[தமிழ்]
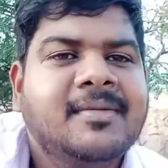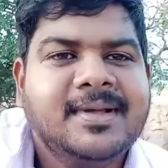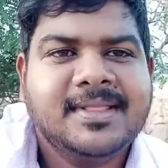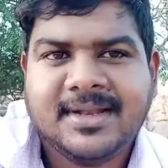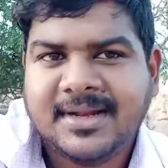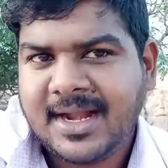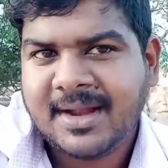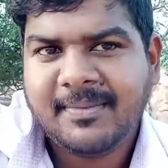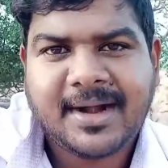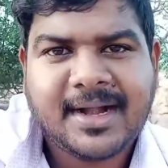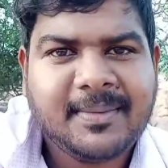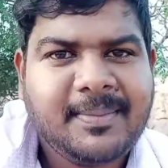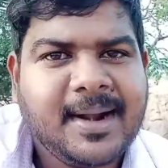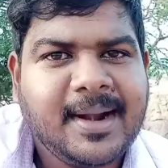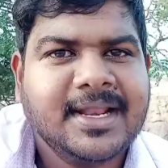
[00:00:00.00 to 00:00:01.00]
வந்து பார்த்தீங்கன்னா
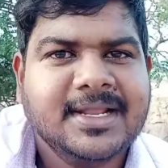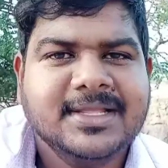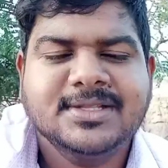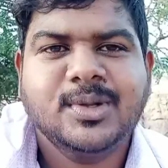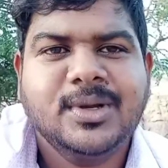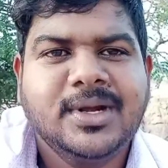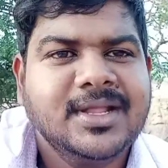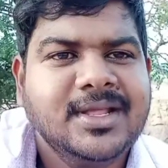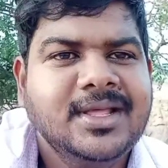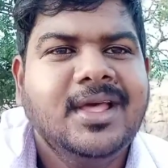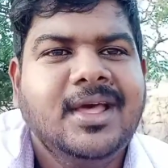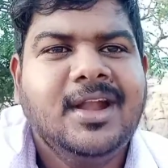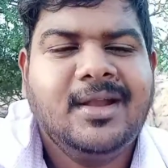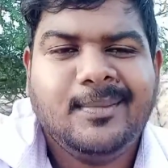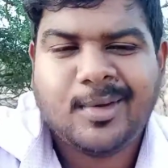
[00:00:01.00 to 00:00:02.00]
நம்மக்கிட்ட பணம் இருக்குதுன்னு சொல்லிட்டு
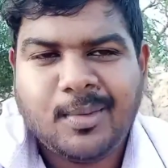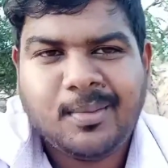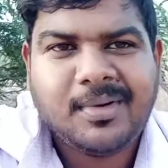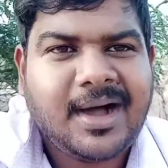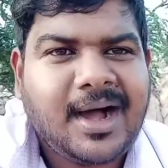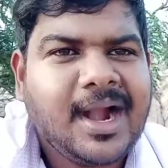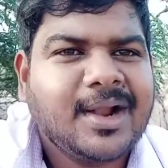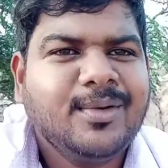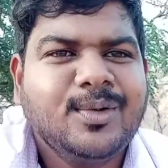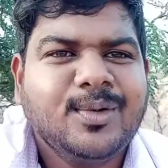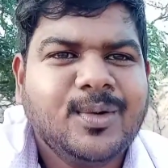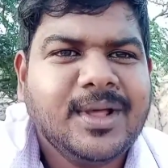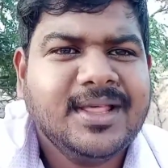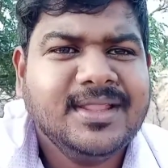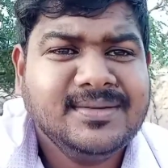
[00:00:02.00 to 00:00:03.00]
நம்ம ரொம்ப
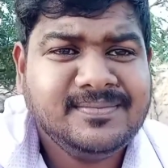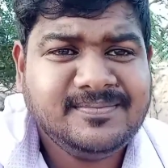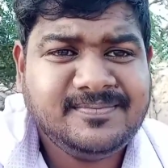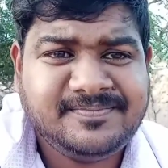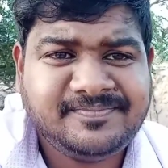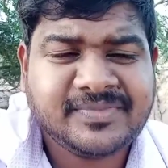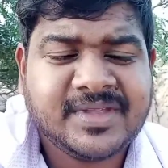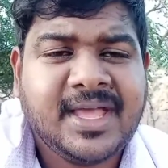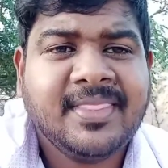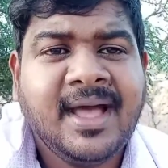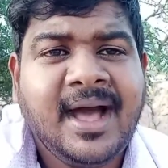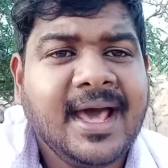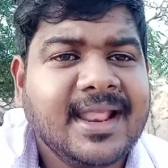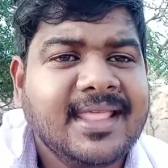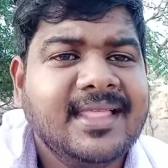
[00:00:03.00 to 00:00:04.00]
ஆடவும் கூடாது அந்த
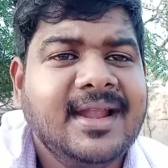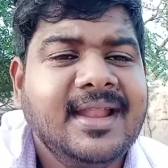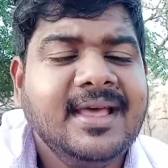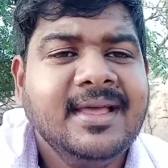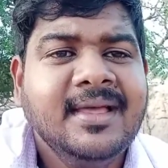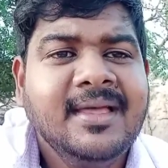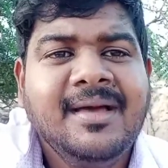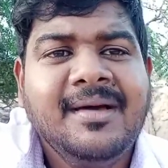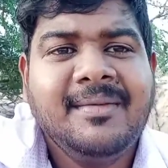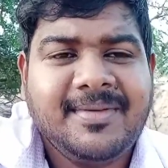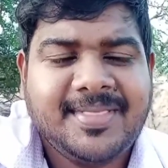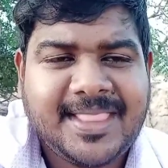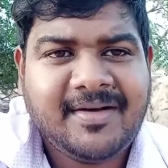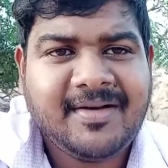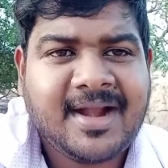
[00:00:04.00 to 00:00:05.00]
ஆறதால்
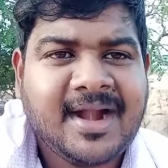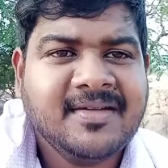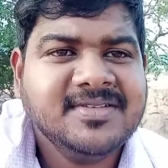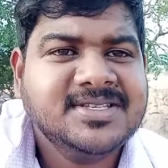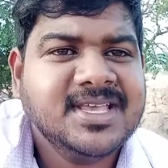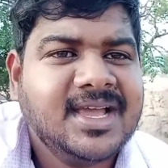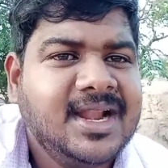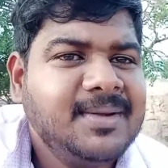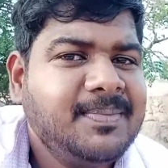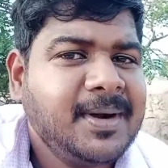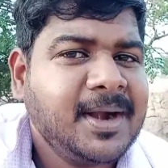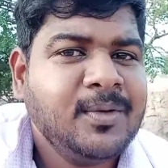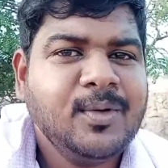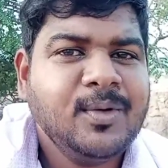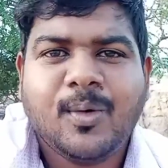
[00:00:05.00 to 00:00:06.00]
தவறான விஷயங்களை
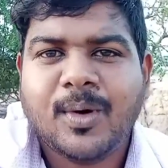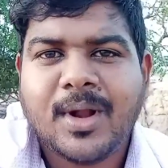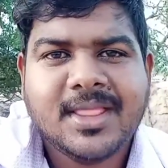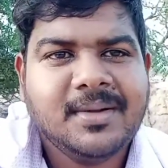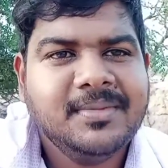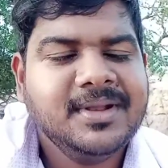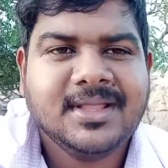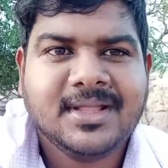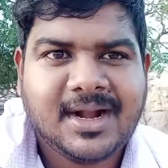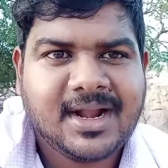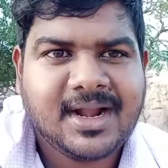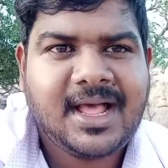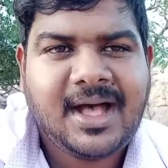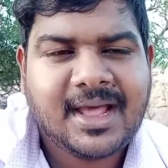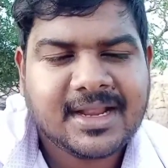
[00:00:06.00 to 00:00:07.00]
பண்ணவும் கூடாது
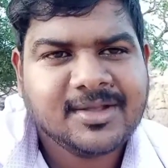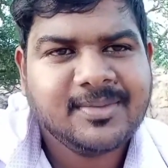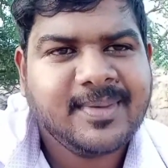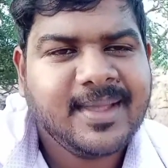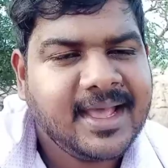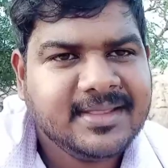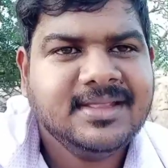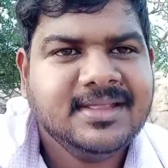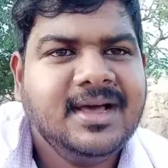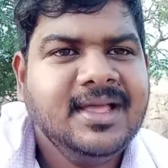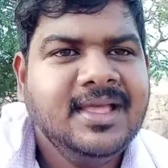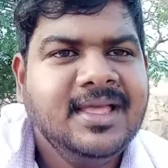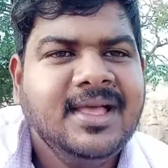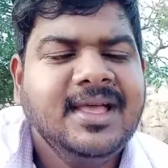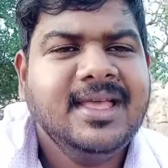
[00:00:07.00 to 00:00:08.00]
அப்படிங்கிறதுக்கான அர்த்தமே அதுதான்
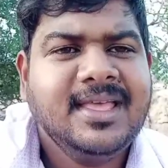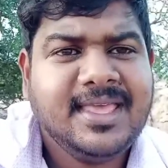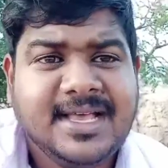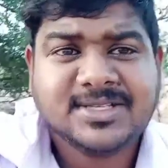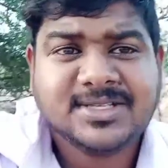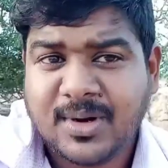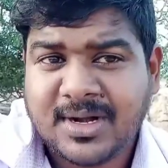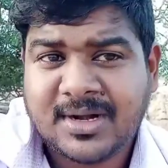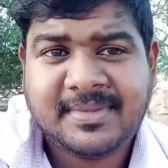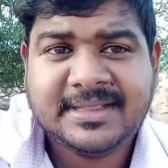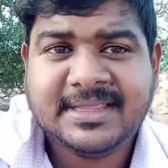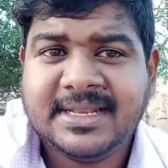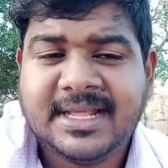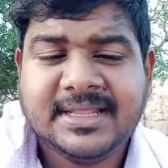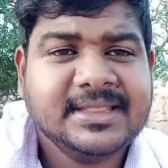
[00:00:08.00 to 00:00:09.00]
ஏன் சொல்கிறேன்னு
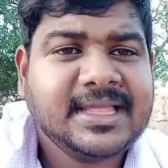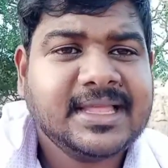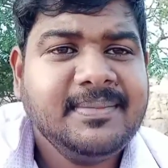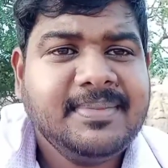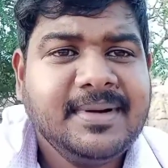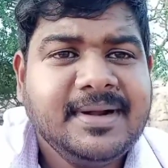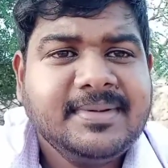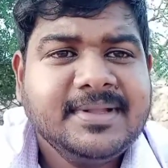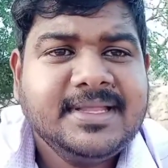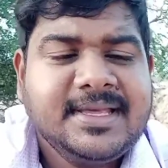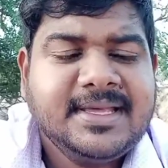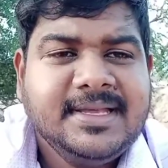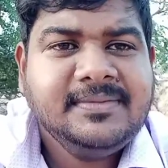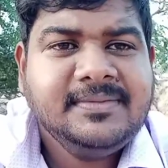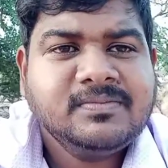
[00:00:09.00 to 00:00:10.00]
பார்த்தீங்கன்னா அந்த
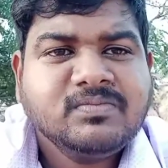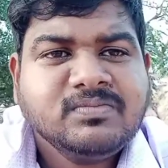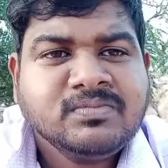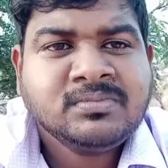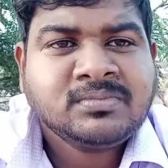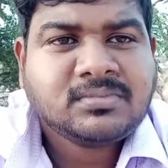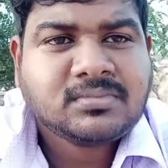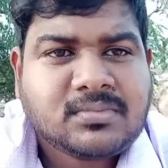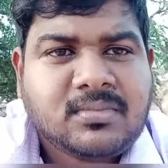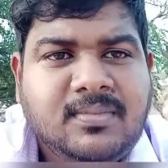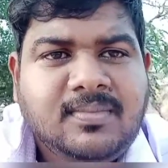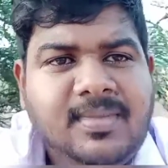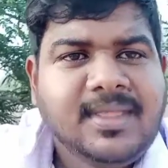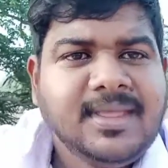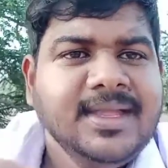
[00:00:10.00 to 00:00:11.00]
தலைப்பெடுப்பதுக்கு
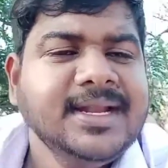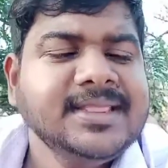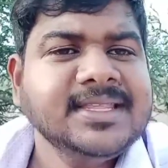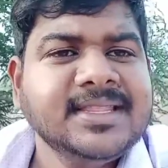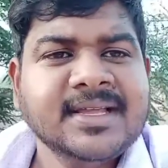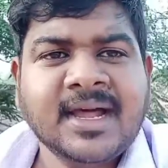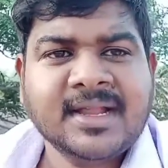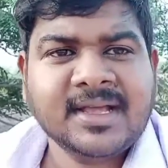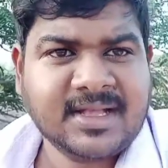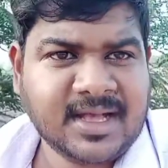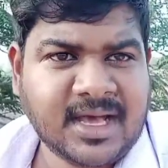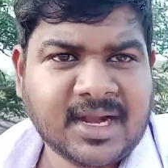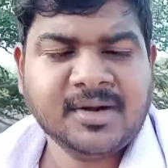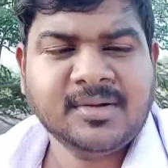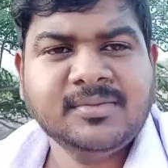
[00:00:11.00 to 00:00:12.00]
எடுத்ததுக்கான
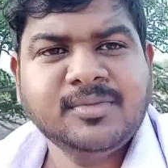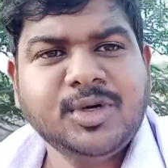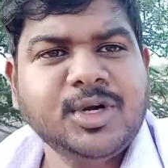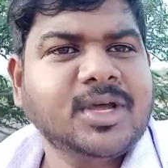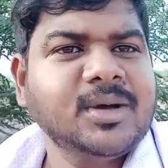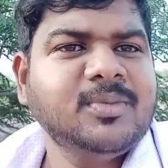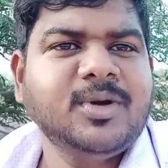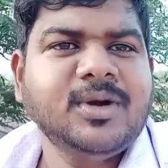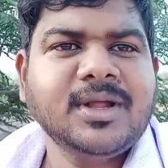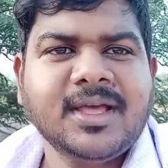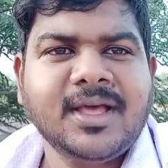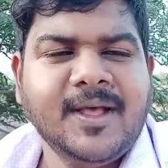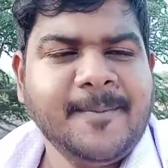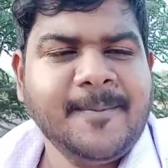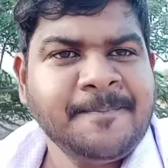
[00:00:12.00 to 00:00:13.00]
காரணம் முழுக்க முழுக்க